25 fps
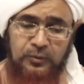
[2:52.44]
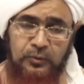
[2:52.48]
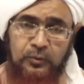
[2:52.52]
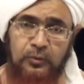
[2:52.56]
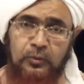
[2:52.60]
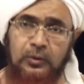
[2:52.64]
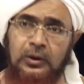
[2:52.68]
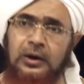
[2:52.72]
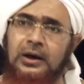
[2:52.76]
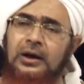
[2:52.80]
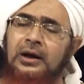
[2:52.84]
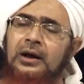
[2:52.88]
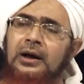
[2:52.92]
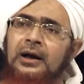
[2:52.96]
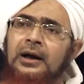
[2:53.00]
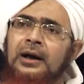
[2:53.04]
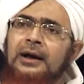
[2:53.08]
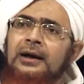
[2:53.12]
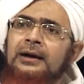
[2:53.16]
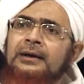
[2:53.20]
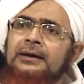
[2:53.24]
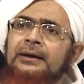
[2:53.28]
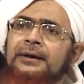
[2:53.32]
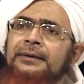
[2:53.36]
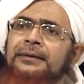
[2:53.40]

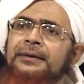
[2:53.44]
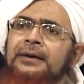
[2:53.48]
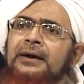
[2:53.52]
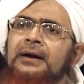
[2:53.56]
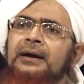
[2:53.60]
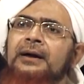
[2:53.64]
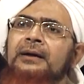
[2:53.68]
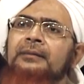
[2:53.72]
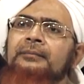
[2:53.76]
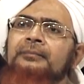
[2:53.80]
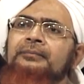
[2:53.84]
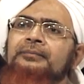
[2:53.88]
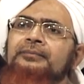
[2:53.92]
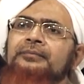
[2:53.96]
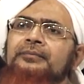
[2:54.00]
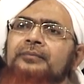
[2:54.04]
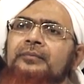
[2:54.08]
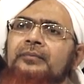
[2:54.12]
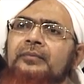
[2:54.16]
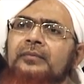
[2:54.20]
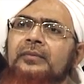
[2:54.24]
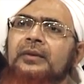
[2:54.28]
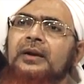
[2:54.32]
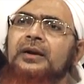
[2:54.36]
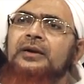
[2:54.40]
وهكذا
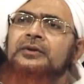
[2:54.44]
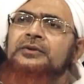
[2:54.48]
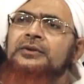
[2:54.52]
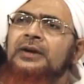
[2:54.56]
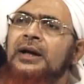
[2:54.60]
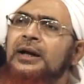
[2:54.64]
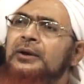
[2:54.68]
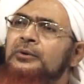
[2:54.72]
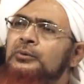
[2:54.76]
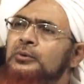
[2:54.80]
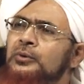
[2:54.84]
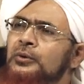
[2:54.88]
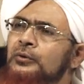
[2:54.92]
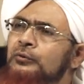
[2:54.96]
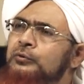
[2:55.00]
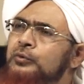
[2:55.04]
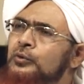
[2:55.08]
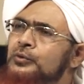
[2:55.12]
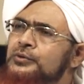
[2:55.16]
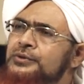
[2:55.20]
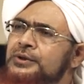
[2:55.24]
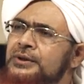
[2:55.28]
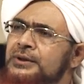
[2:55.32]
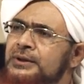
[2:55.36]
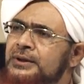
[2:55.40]
شأن
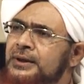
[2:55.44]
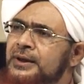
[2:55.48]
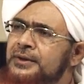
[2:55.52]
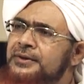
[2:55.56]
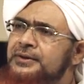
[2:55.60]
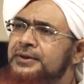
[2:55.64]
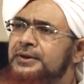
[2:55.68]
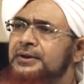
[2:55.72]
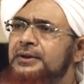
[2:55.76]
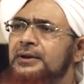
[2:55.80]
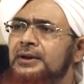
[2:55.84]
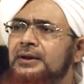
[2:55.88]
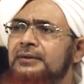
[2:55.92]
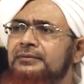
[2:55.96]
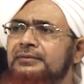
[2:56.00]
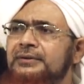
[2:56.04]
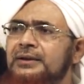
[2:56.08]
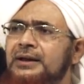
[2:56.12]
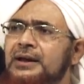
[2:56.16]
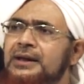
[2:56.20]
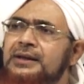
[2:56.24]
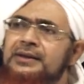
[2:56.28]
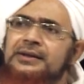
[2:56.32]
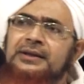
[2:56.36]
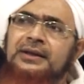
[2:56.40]
نفوس كثيرة
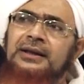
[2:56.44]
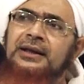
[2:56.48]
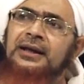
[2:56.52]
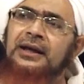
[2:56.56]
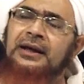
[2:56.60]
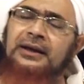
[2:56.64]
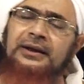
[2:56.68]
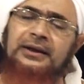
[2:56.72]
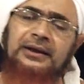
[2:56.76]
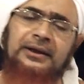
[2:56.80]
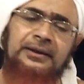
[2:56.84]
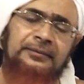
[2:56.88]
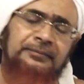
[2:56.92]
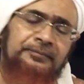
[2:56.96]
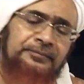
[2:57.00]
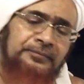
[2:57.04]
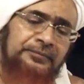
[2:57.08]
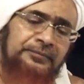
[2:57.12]
في هذه الحياة